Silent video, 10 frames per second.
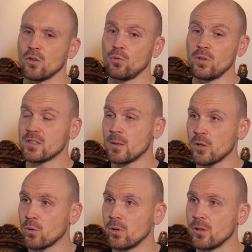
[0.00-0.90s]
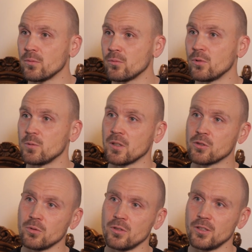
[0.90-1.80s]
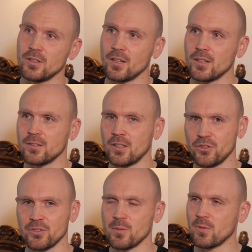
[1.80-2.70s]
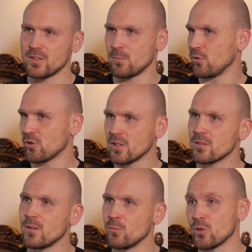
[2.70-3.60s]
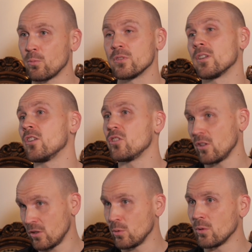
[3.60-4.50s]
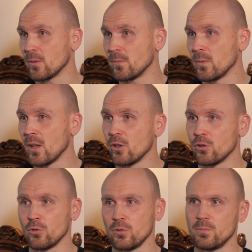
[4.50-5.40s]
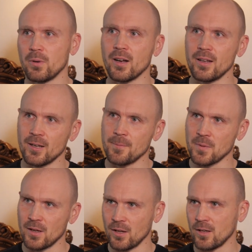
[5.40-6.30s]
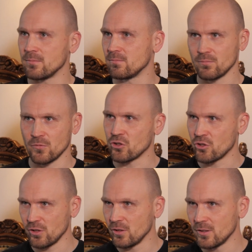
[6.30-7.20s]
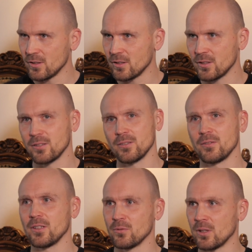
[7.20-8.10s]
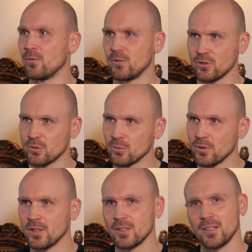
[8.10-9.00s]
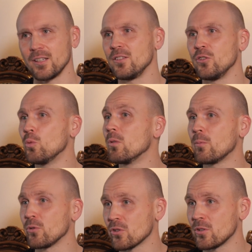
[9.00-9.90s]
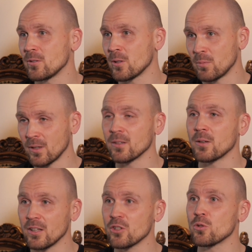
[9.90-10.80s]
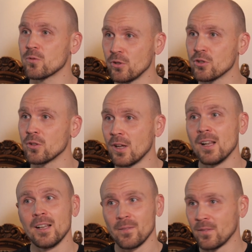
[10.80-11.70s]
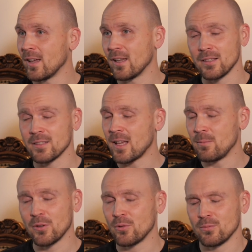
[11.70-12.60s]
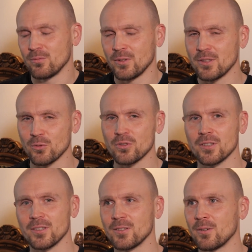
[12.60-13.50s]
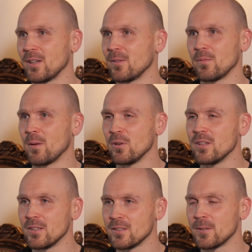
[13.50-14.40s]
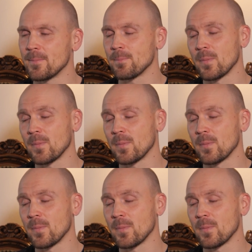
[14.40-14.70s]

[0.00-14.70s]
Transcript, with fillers: Ну, я сам такой. То есть, по сути, я начал заниматься путешествиями уже после окончания института. То есть, пока я э, жил э, где-то там в лесу, да, я не думал о путешествиях. Когда ну, живешь, путешествие было вокруг да, тебя. ты сам, ну, это уже твоя обыденность.